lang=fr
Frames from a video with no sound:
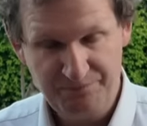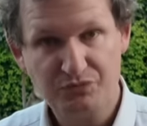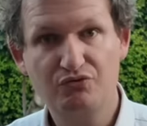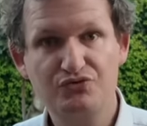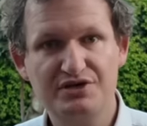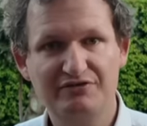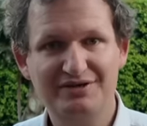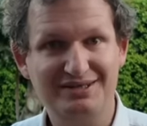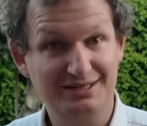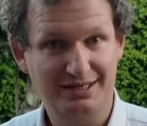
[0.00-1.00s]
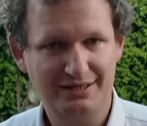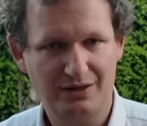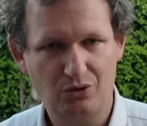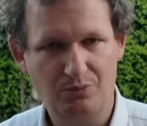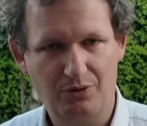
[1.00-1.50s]
vous avez des très
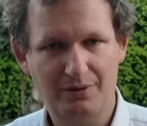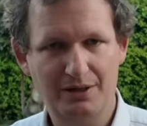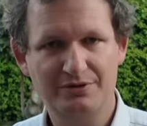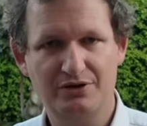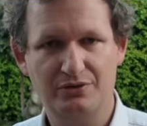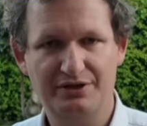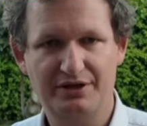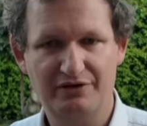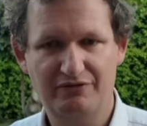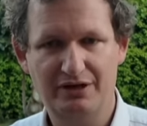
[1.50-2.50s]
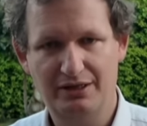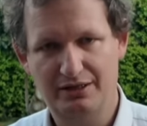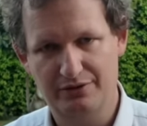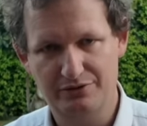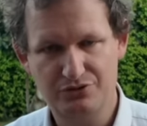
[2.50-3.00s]
très gros problèmes qui ont été révélés